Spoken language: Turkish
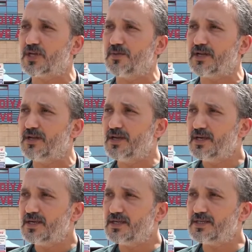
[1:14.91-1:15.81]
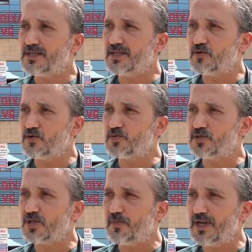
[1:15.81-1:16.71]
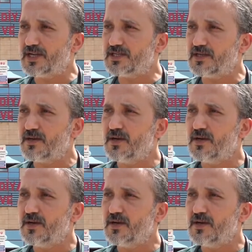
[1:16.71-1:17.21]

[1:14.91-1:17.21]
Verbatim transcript: Hani ben e, size de konuşmuştuk, paylaştık.